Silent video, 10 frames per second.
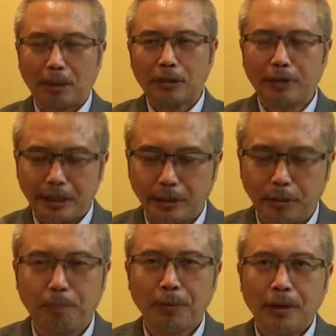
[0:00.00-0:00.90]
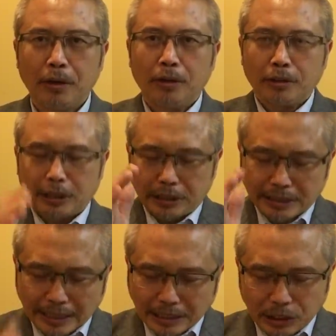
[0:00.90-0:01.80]
八九年以后，这
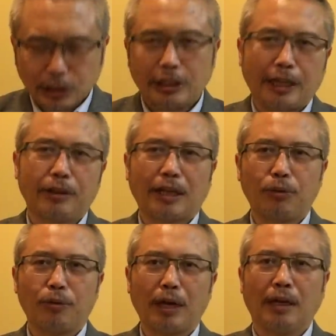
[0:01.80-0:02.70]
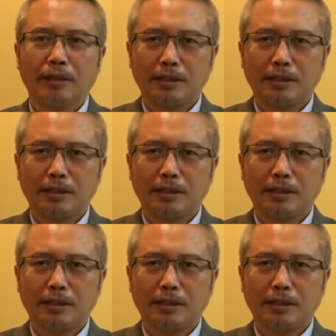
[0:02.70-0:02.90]
三十年当中啊，